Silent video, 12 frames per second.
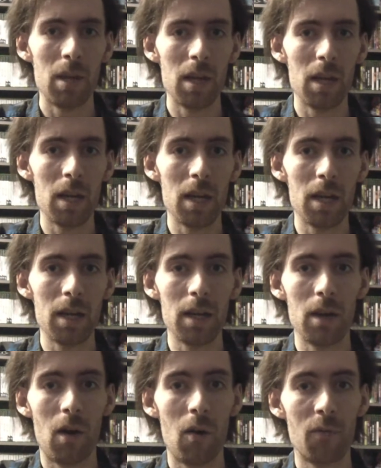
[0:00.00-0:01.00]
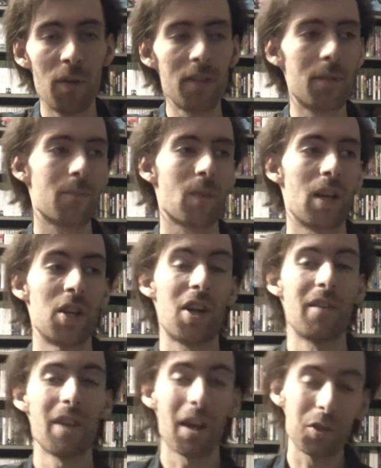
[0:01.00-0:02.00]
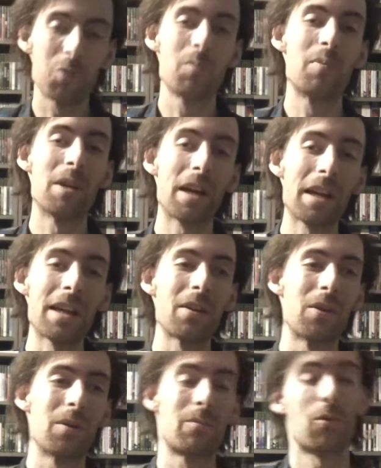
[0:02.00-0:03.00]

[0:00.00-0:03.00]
Mais en fait, j'avais récupéré,